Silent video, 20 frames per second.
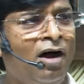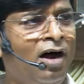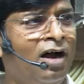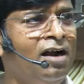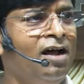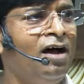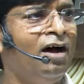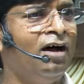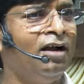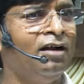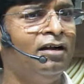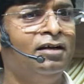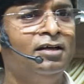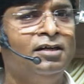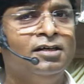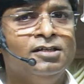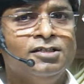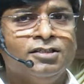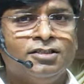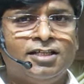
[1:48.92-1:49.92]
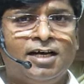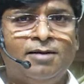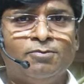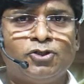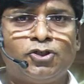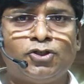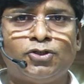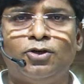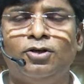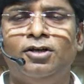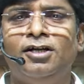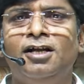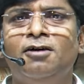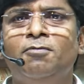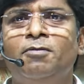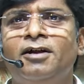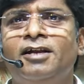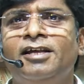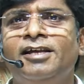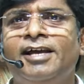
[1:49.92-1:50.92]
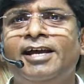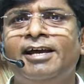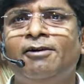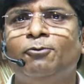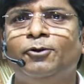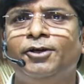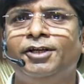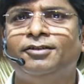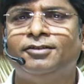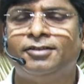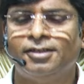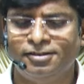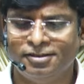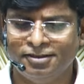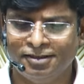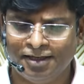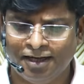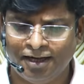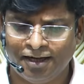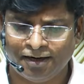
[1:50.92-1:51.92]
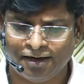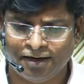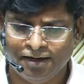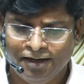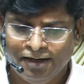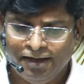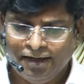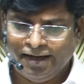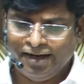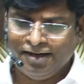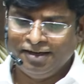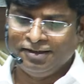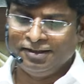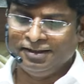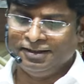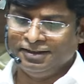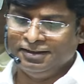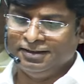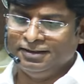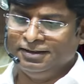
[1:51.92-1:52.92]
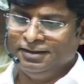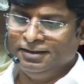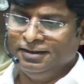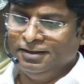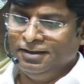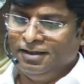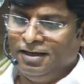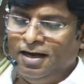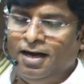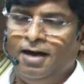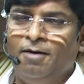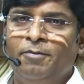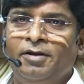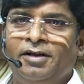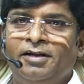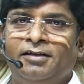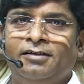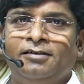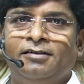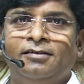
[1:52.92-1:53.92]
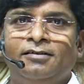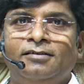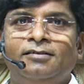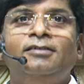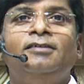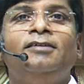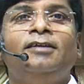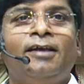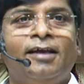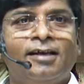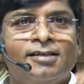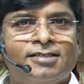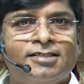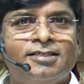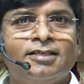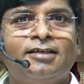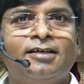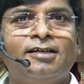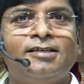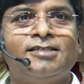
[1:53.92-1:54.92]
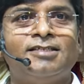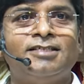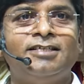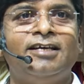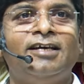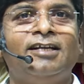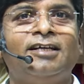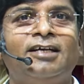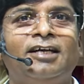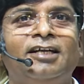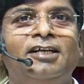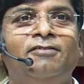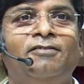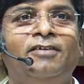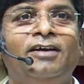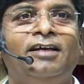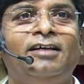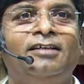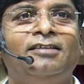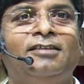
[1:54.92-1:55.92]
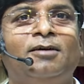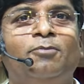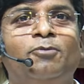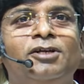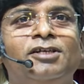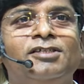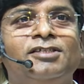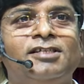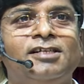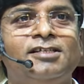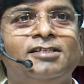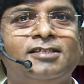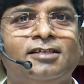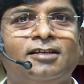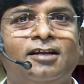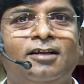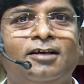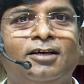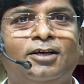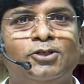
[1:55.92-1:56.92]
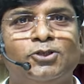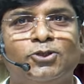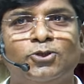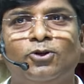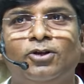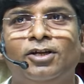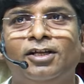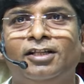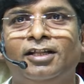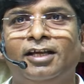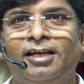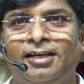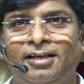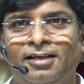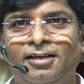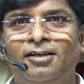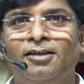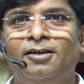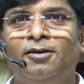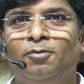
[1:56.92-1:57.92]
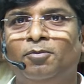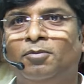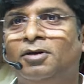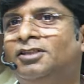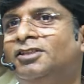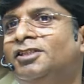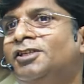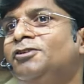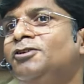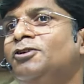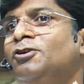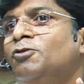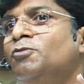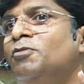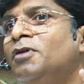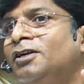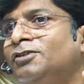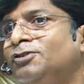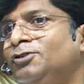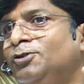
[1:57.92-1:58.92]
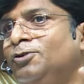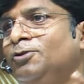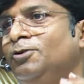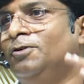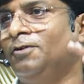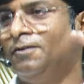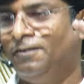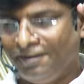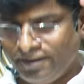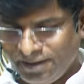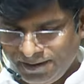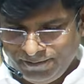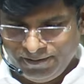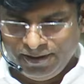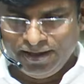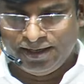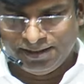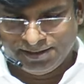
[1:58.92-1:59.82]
ஆனால் தாம் சொன்னபடியே உயிர்த்தெழுந்தார் என்று ஆமீன் இயேசு கிறிஸ்து ஏற்கனவே தம்முடைய சீசர்களுக்கு சொன்னதை மத்தேயுக்கு மாத்திரம் ரிவீல்